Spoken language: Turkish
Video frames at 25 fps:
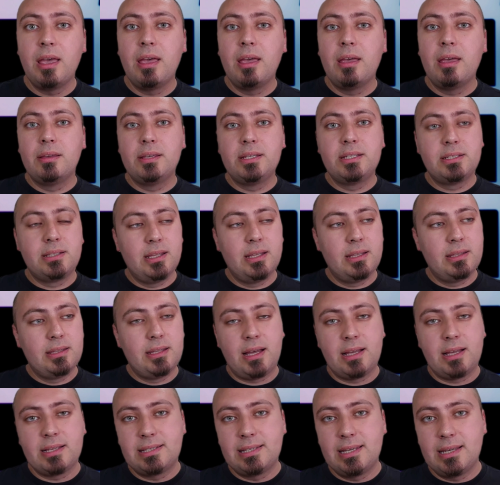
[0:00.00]
işte
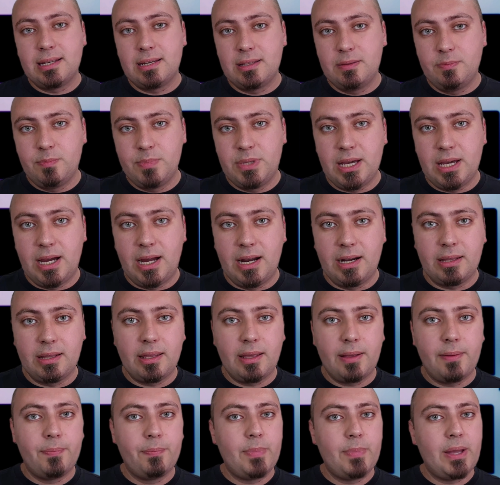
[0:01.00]
daha serin bir
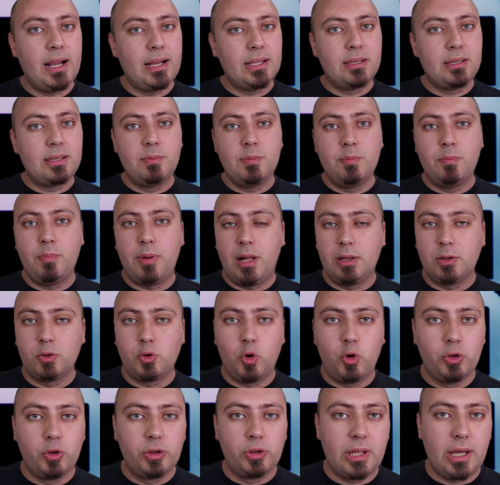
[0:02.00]
yerde, belki bir
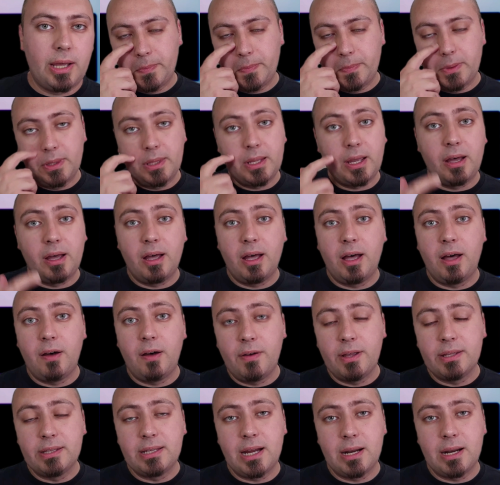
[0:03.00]
balkonda, daha
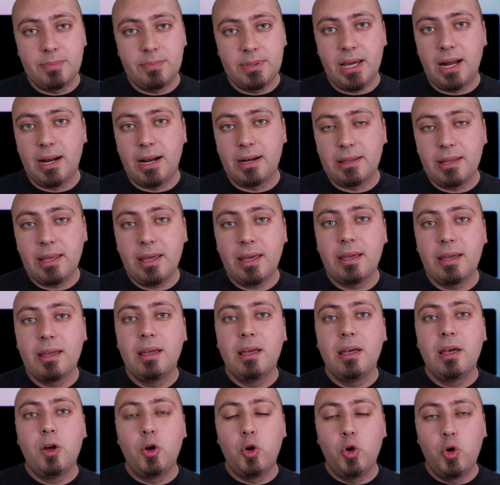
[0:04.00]
havadar bir yerde
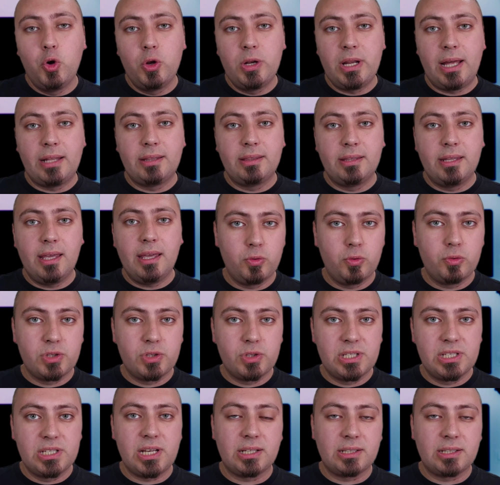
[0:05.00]
öğlende
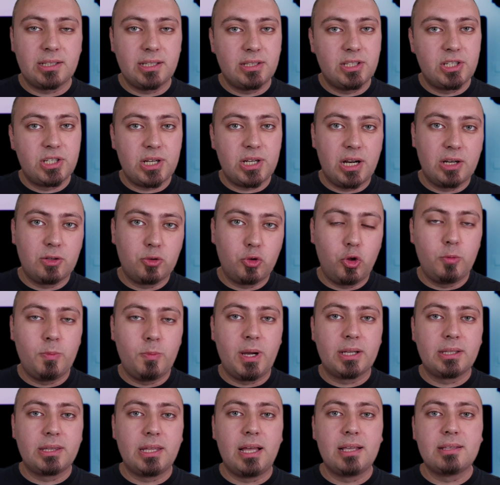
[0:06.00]
sıcakta dışarıda
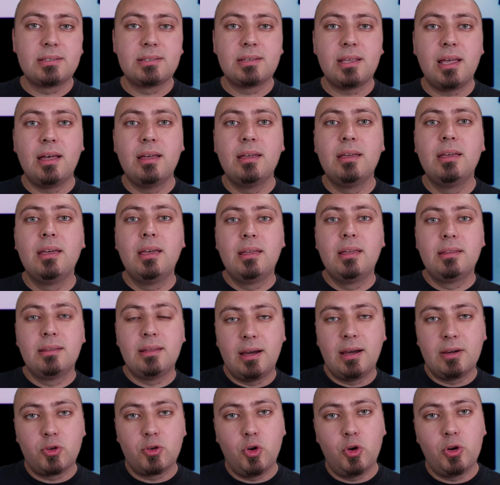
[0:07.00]
olmaktansa
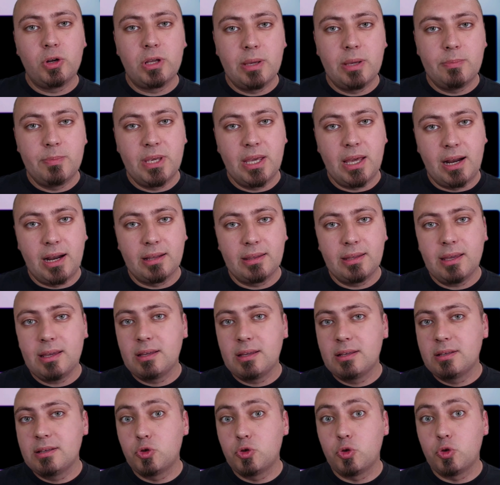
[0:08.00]
daha gölge bir yerde
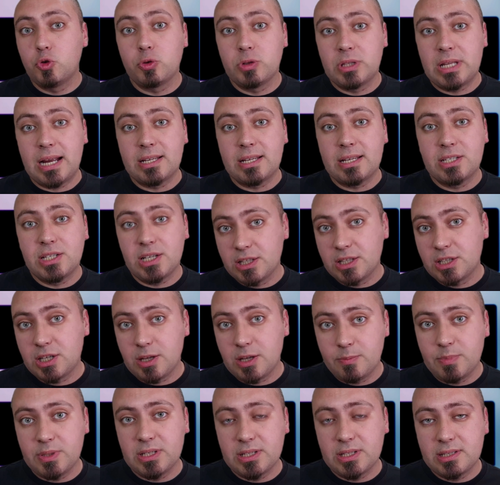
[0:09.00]
ders
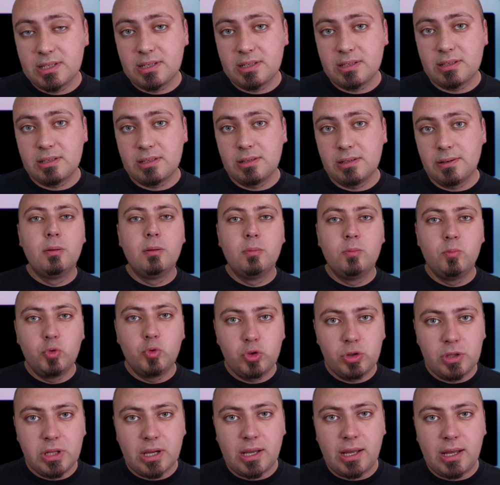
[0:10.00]
çalışabilirsiniz.
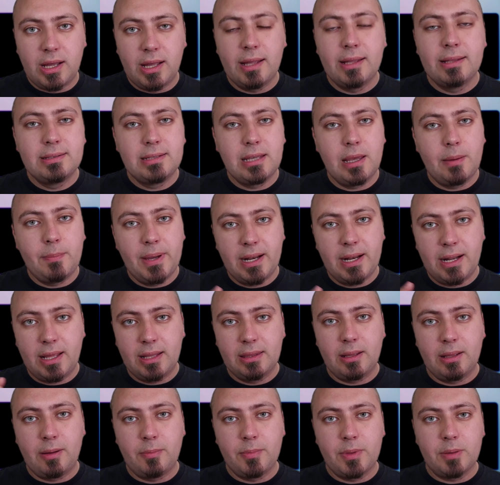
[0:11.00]
Mutlaka temel
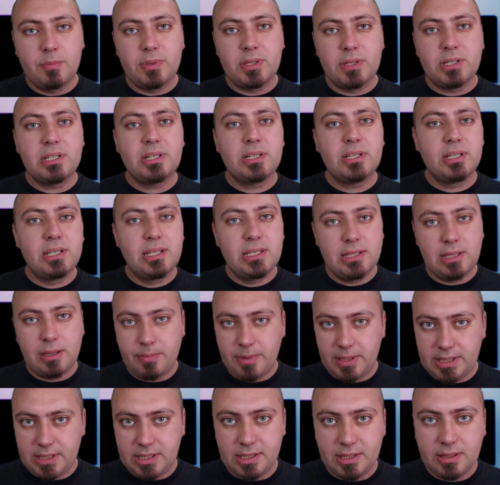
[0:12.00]
anlamda bir kitap
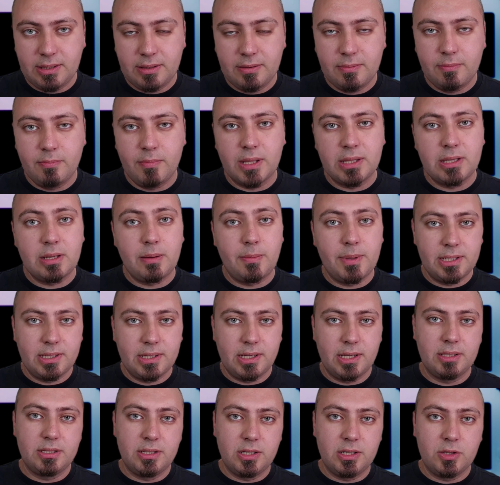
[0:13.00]
edinin. Matematik
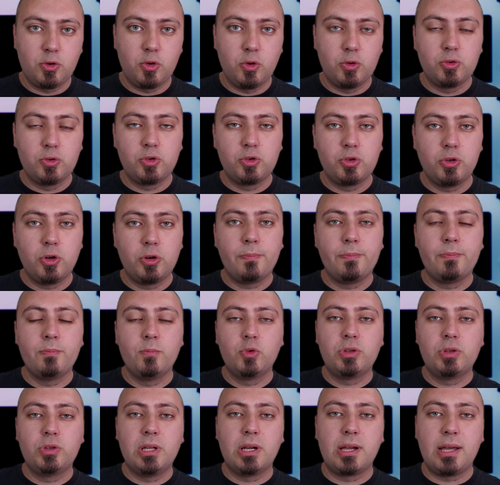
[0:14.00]
adına konuşuyorum.
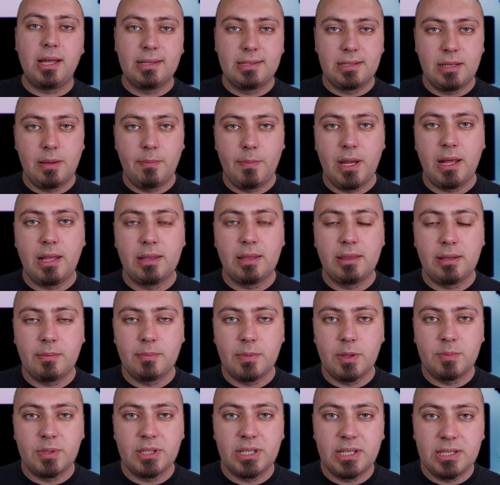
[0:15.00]
Mutlaka temel
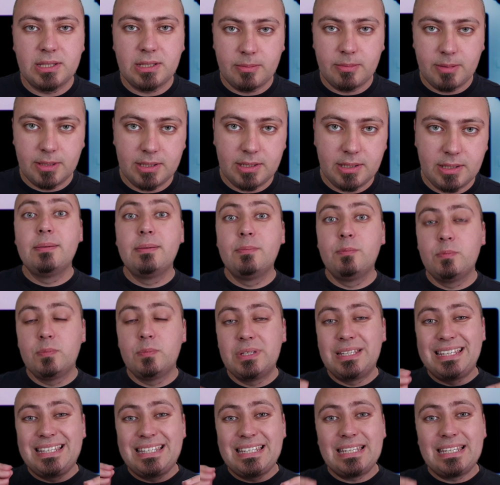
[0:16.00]
anlamda bir kitap edinin.
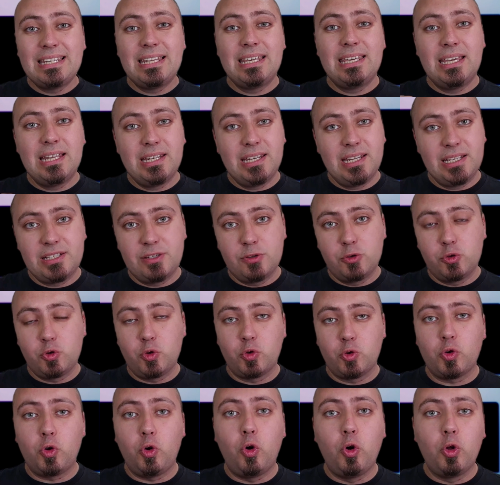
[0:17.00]
İçinde yeni nesil
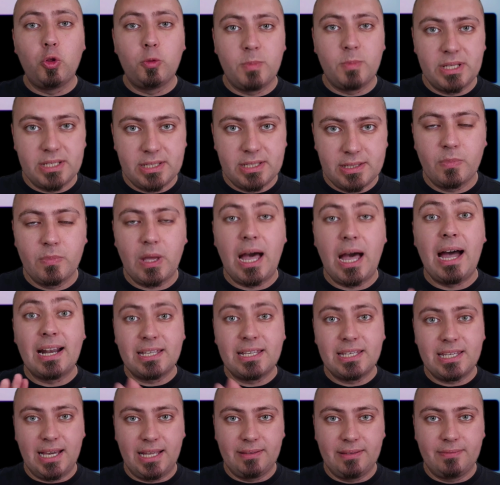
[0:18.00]
soru olmasın.
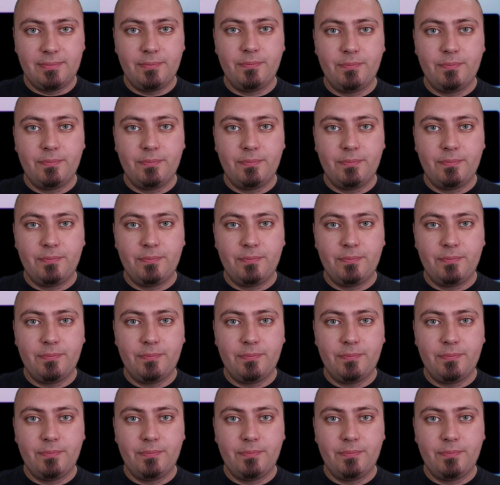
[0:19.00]
Erken.